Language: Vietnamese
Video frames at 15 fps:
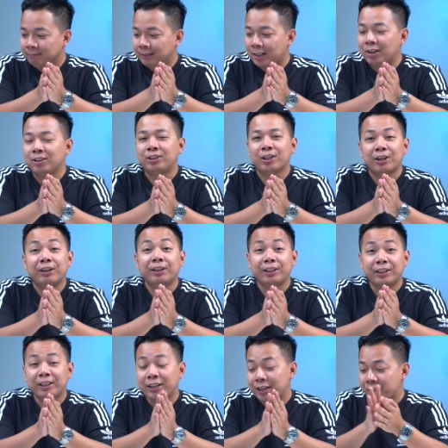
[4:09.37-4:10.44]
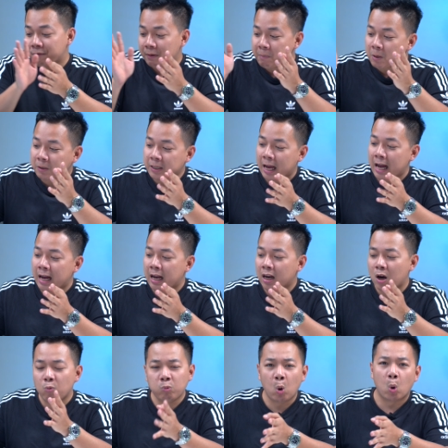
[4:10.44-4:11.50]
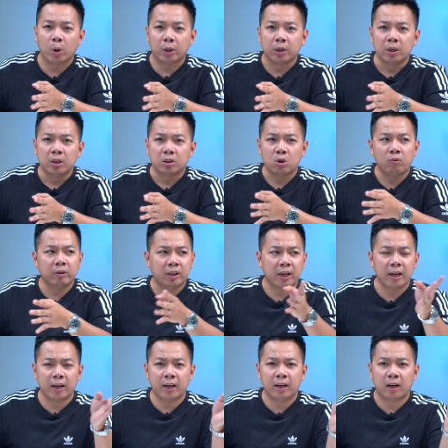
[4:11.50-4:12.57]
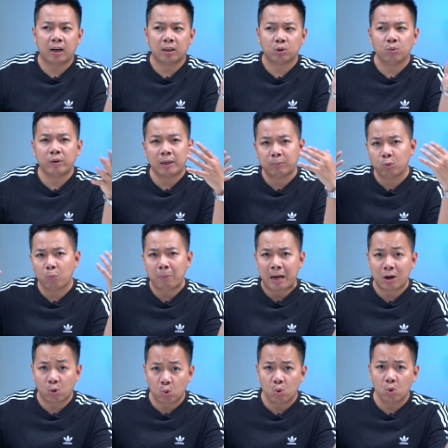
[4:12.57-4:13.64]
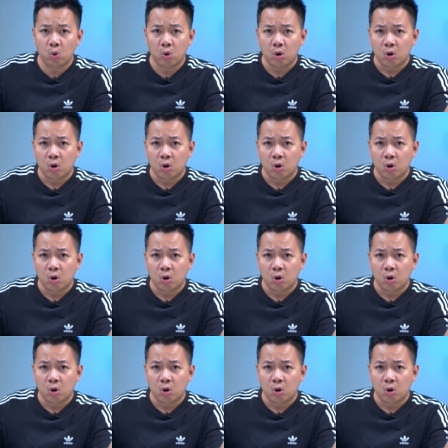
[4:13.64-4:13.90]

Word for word: ơn trời với mức giá không đổi so với thế hệ uh, xung quanh laptop 3 cũ